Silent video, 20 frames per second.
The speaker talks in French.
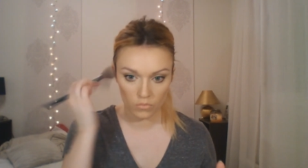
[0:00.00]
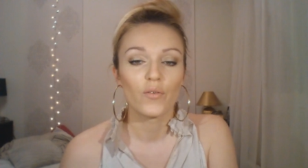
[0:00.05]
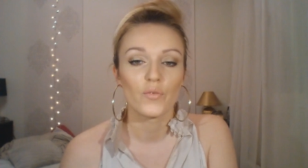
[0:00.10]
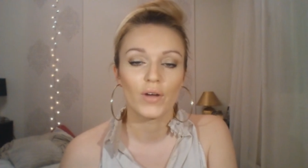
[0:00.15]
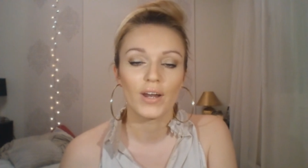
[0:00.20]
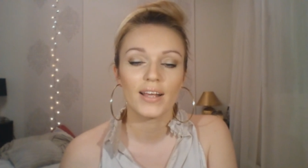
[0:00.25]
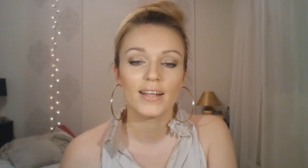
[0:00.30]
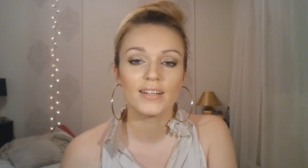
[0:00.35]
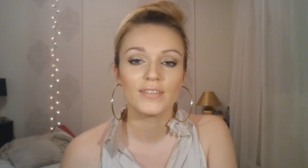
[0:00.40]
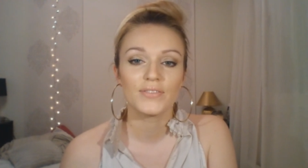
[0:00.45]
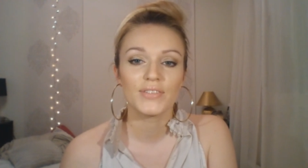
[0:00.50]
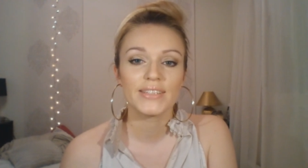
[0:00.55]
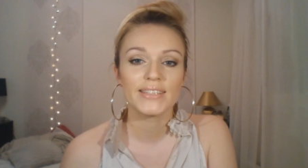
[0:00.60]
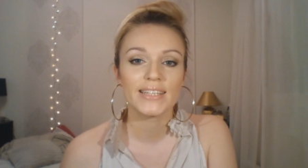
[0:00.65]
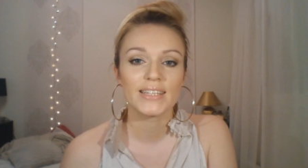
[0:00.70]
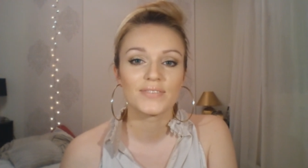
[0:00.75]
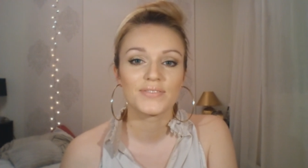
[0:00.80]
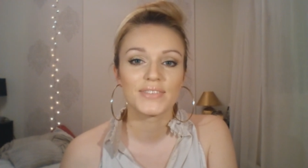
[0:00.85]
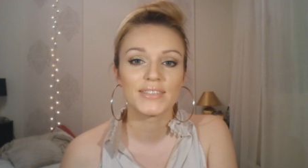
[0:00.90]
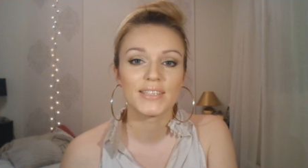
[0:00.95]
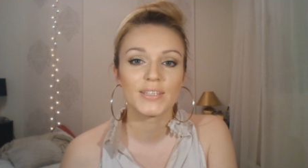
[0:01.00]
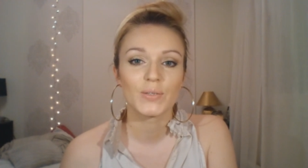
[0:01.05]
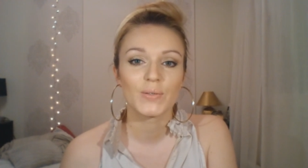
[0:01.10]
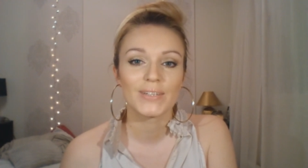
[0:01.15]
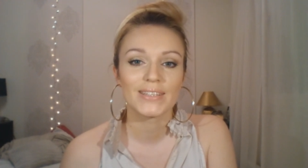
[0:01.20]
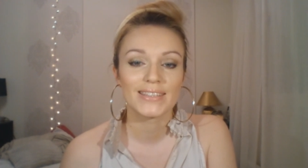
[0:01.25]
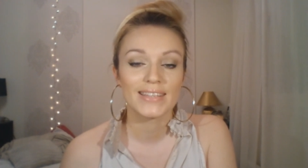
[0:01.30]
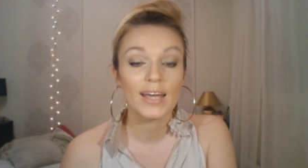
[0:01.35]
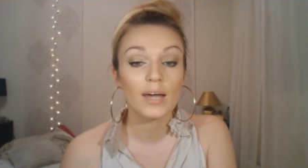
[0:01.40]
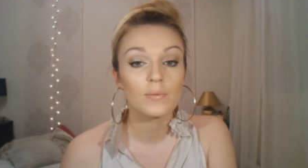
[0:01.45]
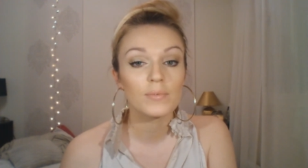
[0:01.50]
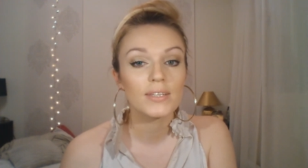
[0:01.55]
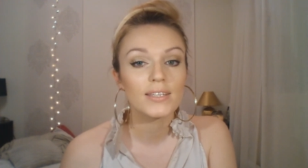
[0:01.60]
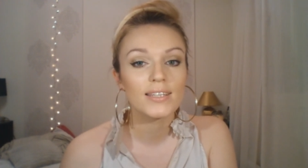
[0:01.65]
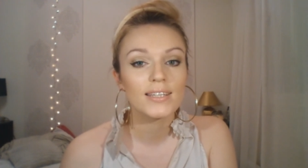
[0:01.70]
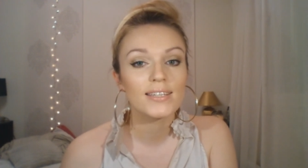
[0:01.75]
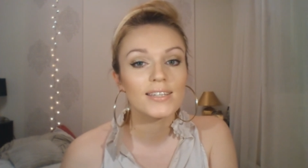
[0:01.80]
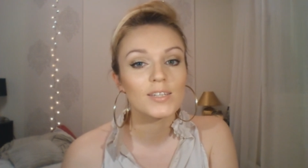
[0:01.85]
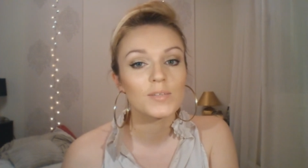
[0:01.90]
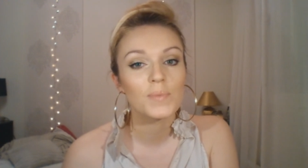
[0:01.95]
Voilà les filles, cette vidéo est
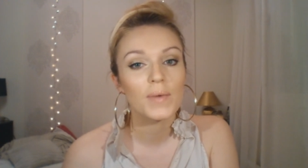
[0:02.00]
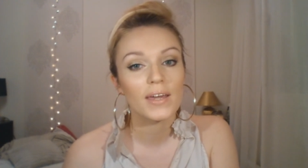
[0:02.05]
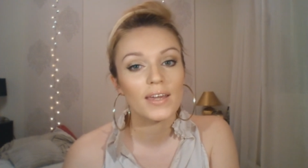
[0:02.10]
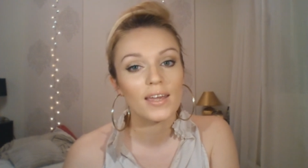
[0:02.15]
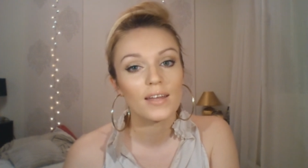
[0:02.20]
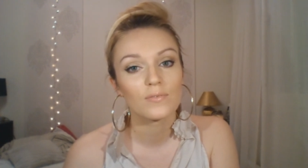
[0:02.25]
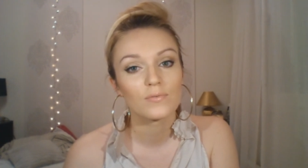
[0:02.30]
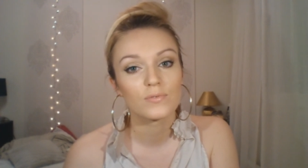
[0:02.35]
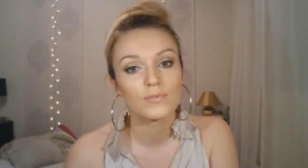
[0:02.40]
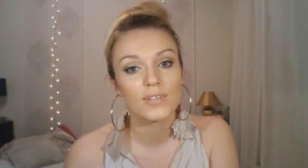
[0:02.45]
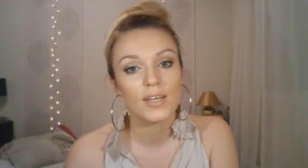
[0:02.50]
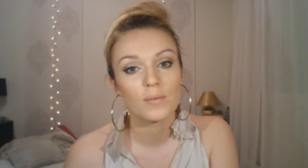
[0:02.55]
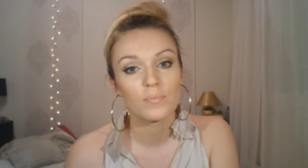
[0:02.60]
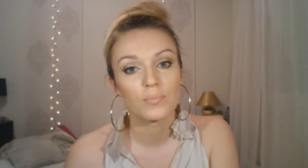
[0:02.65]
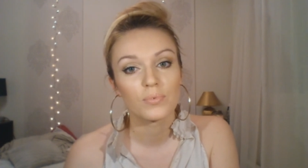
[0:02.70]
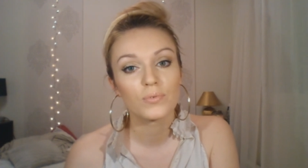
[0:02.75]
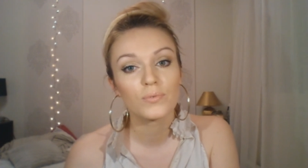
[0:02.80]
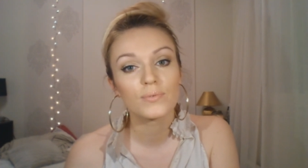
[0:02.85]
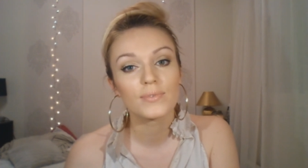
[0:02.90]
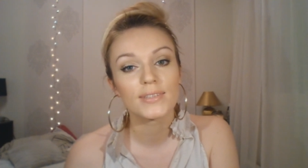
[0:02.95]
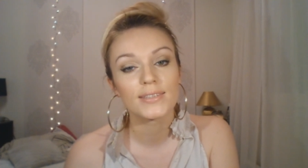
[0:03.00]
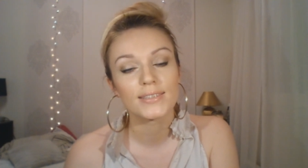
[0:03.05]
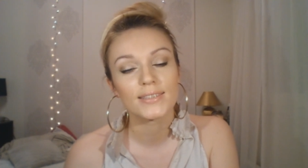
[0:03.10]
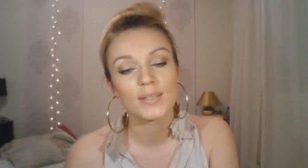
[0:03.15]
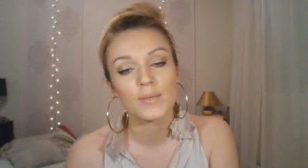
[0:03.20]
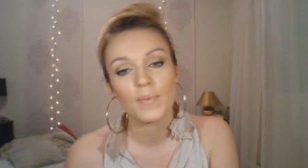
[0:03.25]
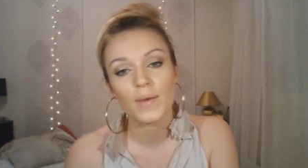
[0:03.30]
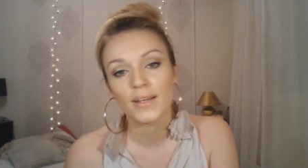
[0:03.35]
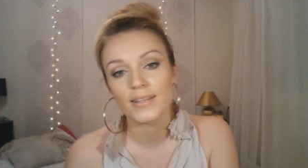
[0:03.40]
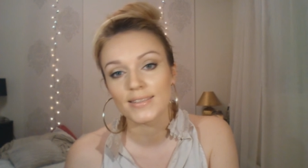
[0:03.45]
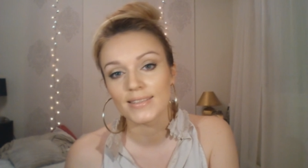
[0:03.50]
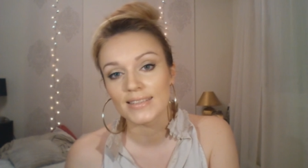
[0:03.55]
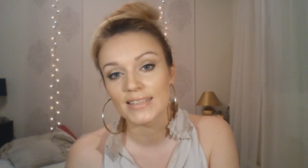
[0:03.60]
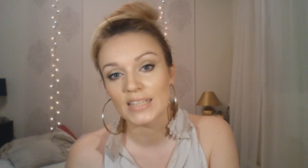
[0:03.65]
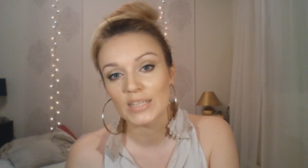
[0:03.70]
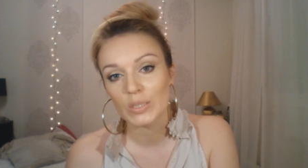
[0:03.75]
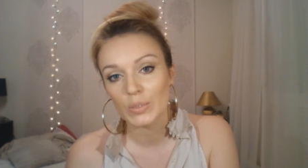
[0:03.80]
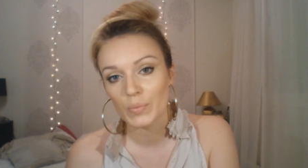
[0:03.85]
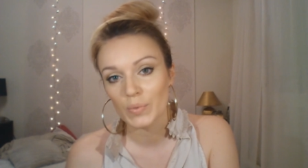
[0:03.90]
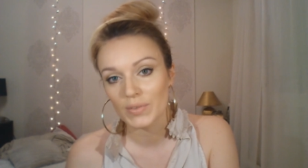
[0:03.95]
terminée, j'espère qu'elle vous a plu. N'hésitez pas à laisser
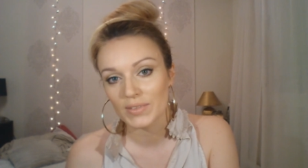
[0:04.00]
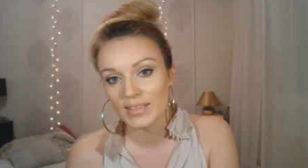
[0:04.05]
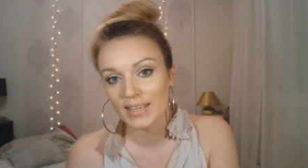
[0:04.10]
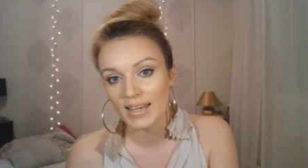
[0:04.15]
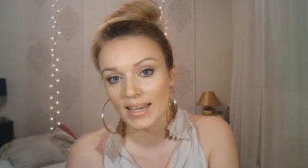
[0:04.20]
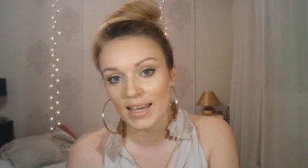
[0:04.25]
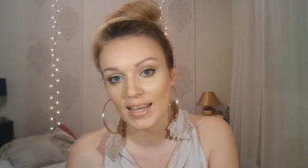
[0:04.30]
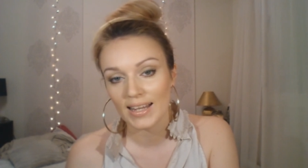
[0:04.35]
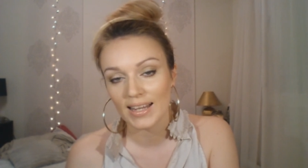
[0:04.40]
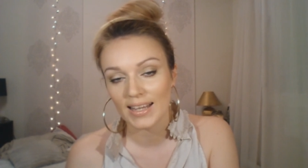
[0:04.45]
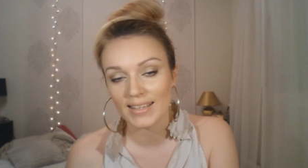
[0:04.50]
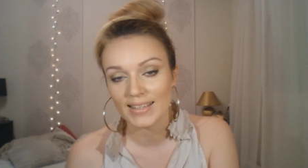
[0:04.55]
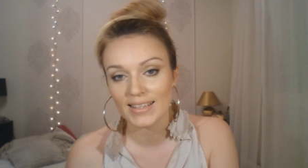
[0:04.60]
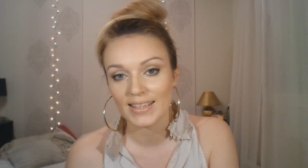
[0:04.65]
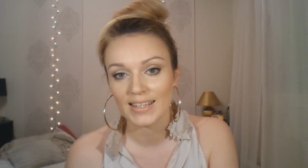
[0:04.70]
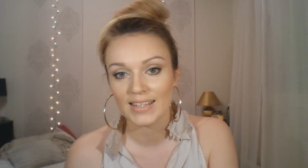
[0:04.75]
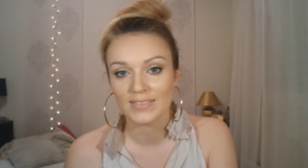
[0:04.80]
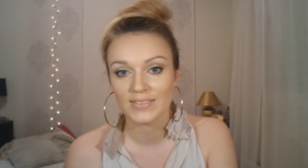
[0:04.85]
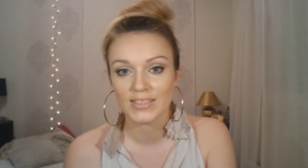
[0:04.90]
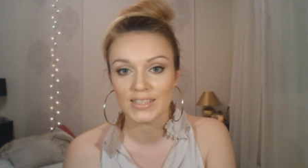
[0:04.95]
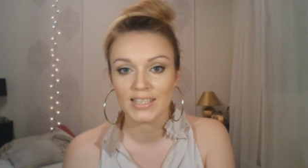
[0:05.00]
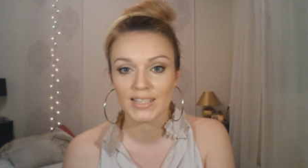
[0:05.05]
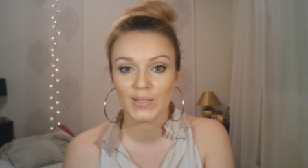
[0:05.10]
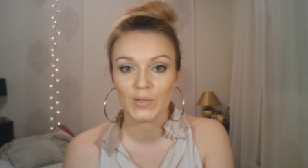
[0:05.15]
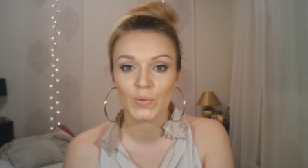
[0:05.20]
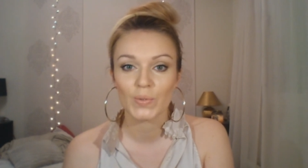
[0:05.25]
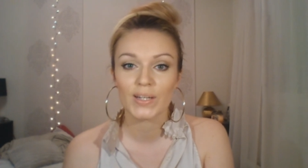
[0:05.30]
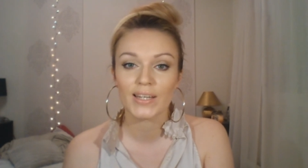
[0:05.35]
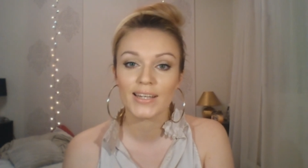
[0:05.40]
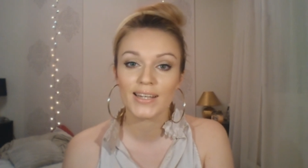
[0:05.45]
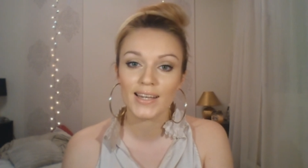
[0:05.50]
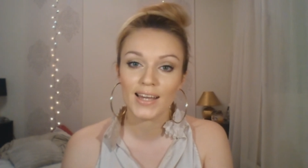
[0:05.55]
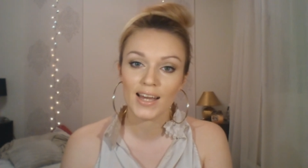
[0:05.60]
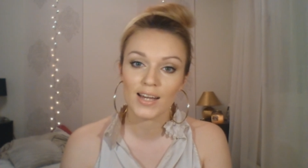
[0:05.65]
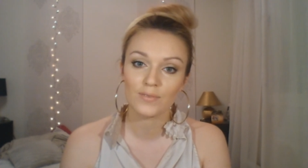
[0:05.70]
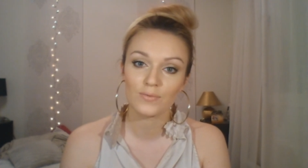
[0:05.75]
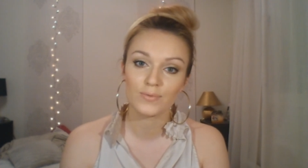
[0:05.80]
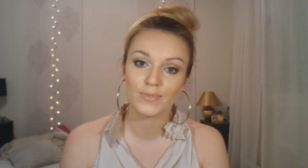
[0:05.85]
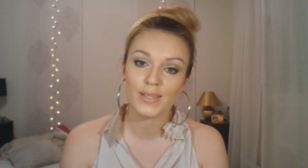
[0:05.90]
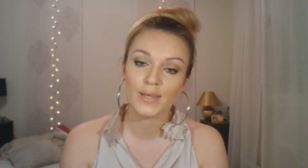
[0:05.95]
des commentaires, à liker la vidéo et
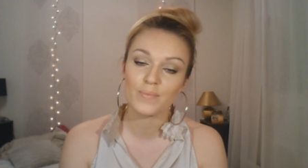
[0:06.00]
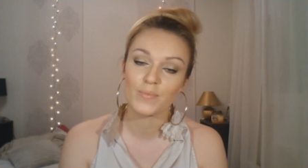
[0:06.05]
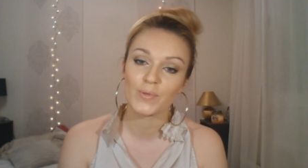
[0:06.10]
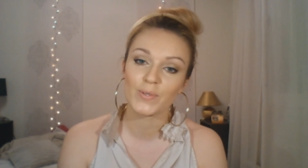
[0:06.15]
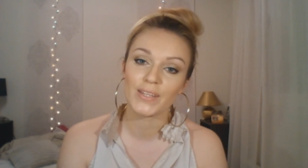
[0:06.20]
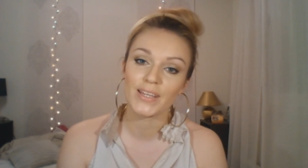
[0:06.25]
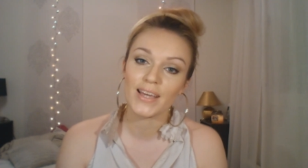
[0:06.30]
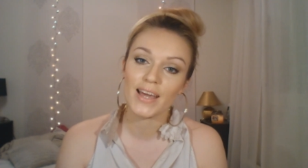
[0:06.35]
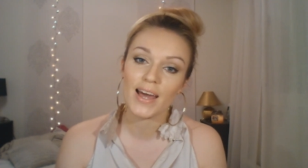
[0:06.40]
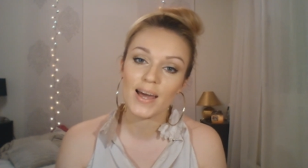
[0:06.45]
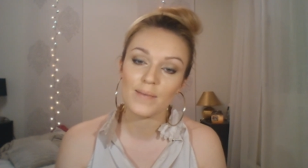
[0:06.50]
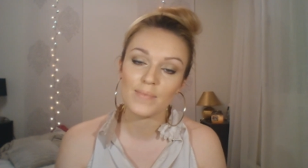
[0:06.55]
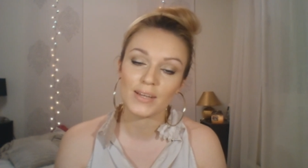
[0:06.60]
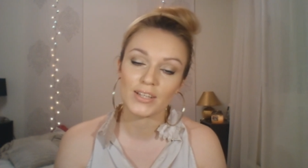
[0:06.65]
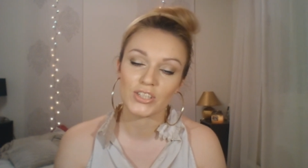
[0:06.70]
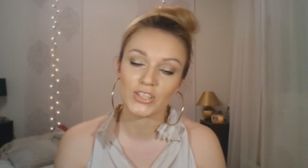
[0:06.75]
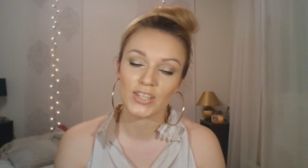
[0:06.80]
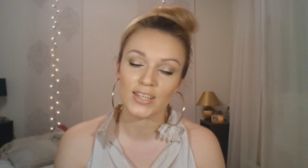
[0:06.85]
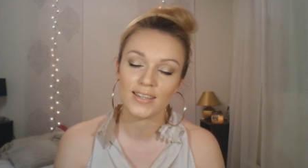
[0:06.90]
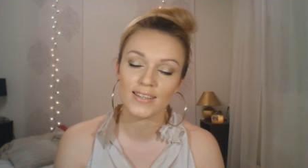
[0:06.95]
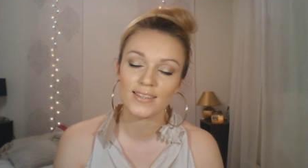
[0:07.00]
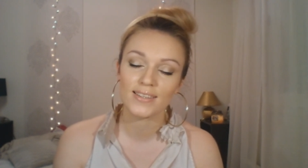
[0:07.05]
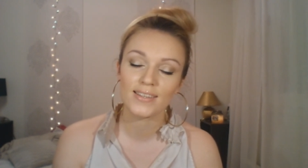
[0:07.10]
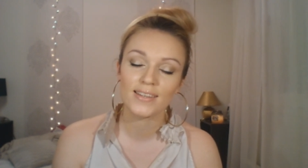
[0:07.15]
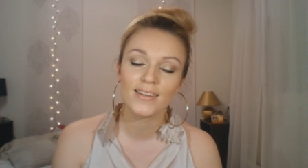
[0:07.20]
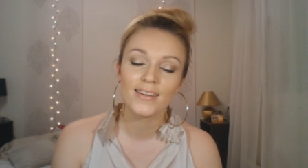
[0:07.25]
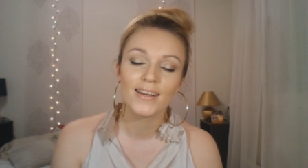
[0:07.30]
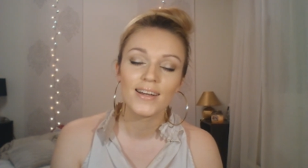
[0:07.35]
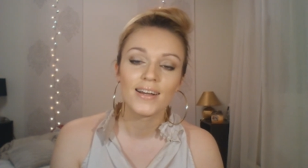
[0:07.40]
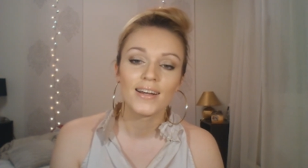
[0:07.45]
à vous abonner à ma chaîne.